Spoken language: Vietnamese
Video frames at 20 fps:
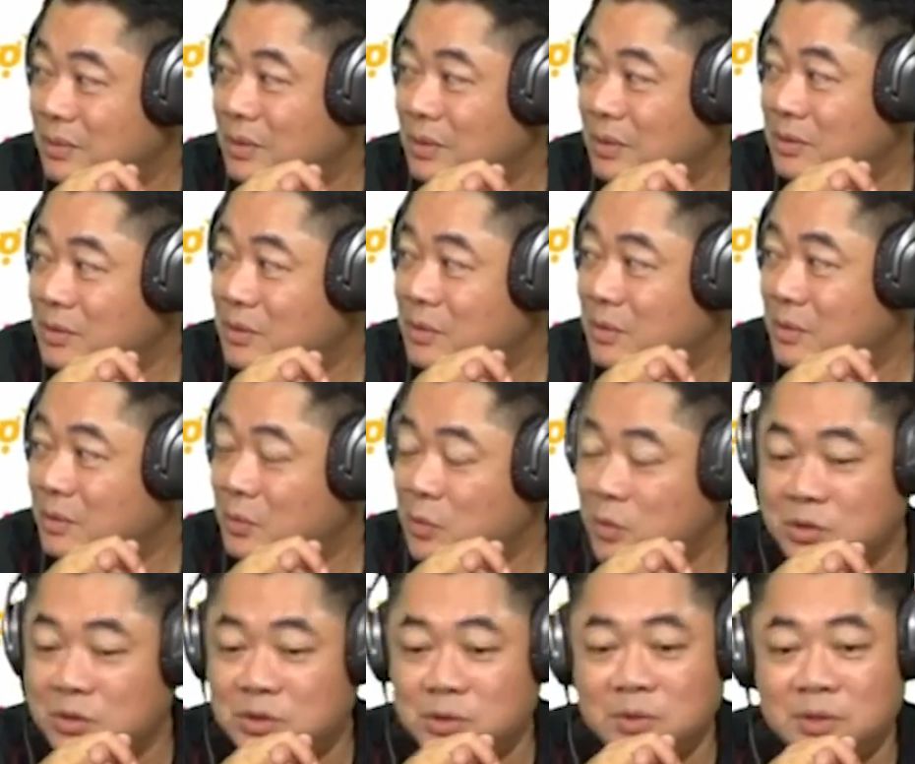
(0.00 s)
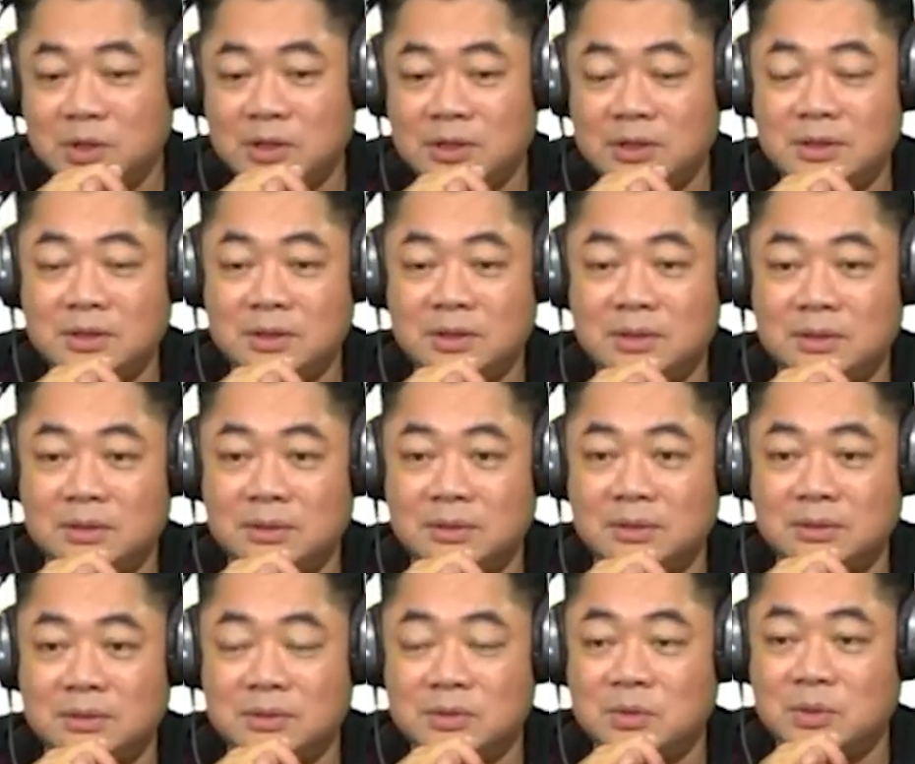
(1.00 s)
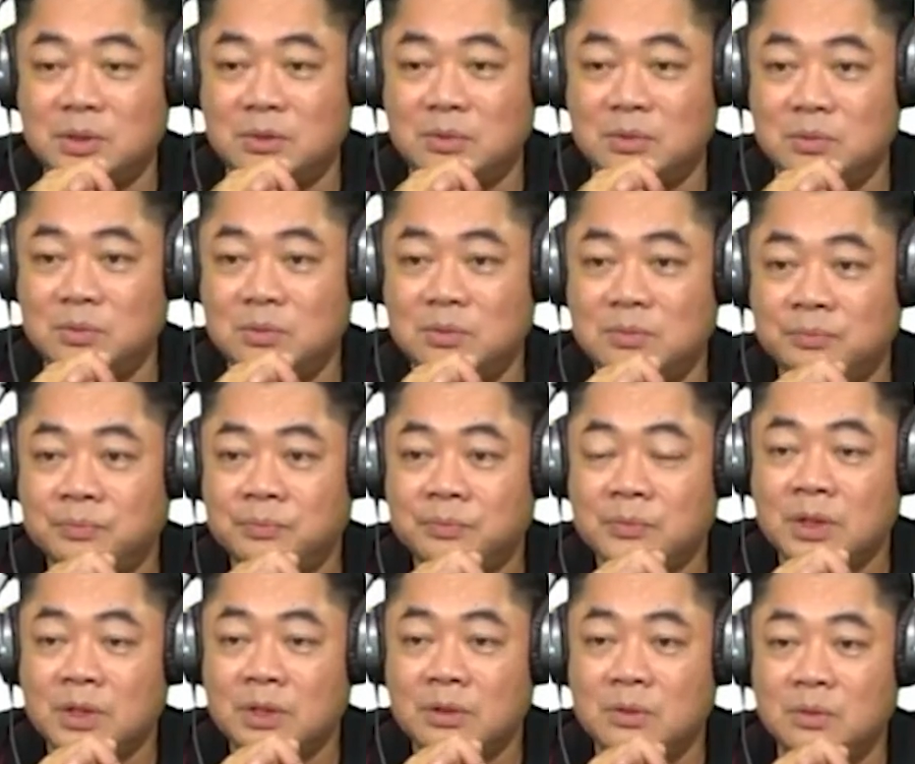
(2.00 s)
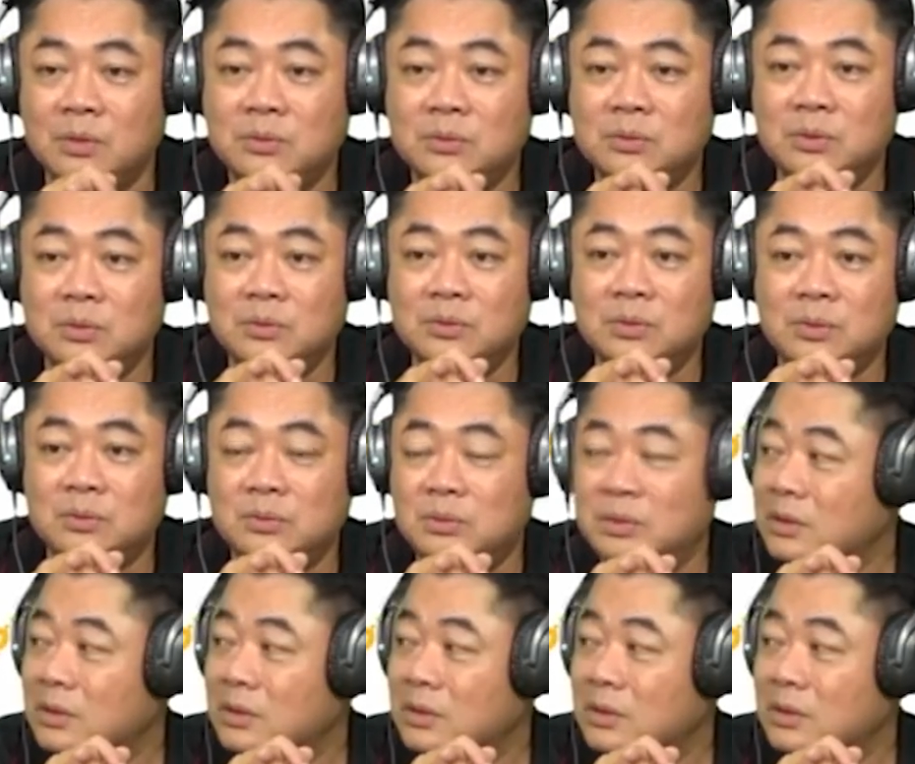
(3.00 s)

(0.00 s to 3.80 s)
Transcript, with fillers: thì nói chung là mua chỗ ấy thì nói chung là cũng cũng cũng 5 cũng... triệu